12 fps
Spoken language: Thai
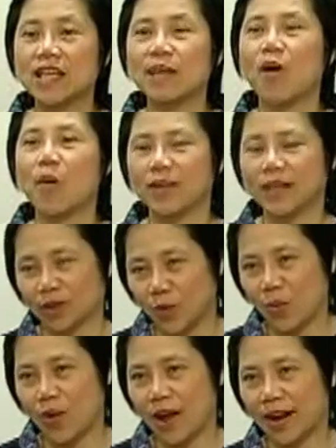ลเซียมออกไปจาก
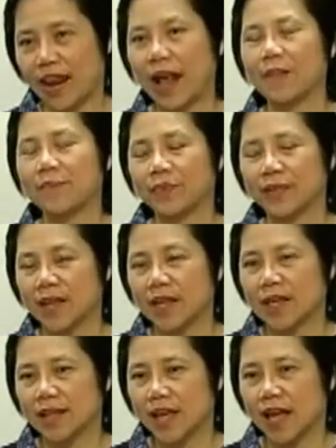ตัวนะ
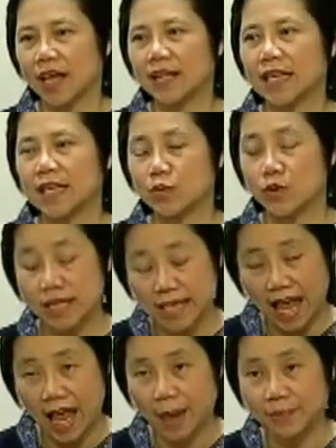นะส่วนที่
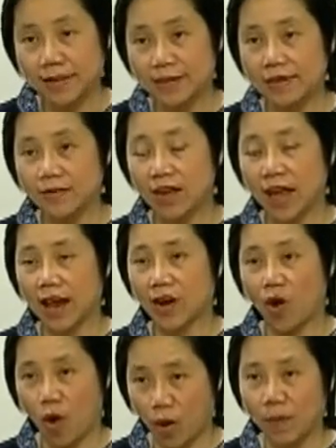3คือเรื่องของการ
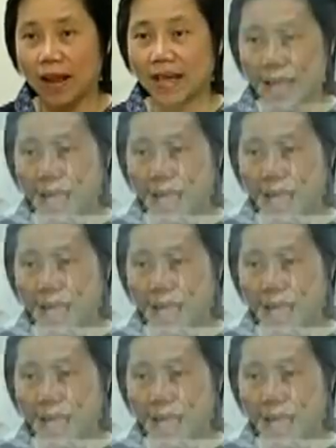ออกกำลัง